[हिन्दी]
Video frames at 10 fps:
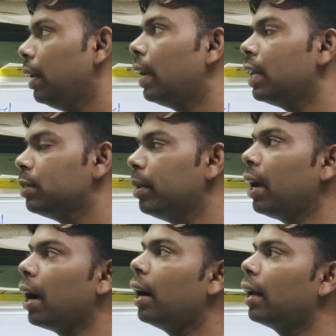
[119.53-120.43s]
एक एस
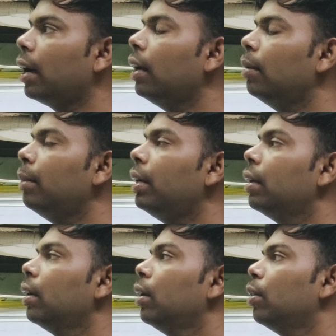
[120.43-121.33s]
कार्ड का लिमिट
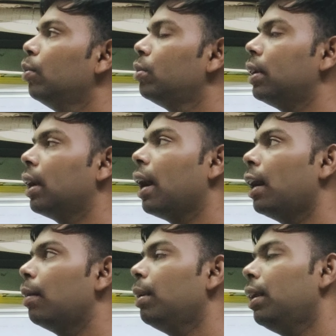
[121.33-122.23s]
दूसरे
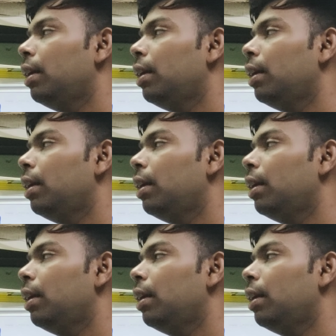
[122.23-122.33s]
कार्ड में